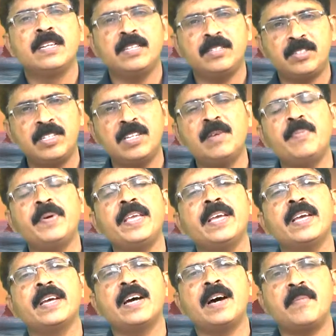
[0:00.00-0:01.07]
நீ சின்ன
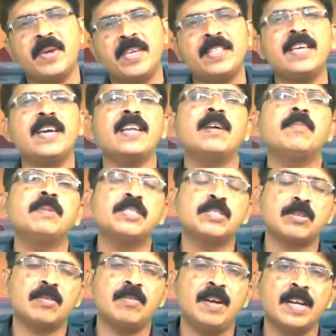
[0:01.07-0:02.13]
பையன் அமைதியார்
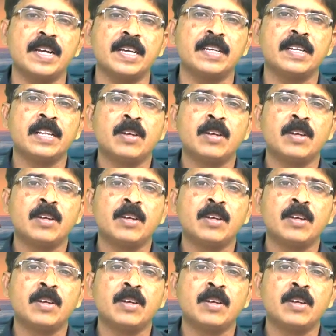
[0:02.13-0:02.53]
அப்படின்னு சொல்லுவாங்க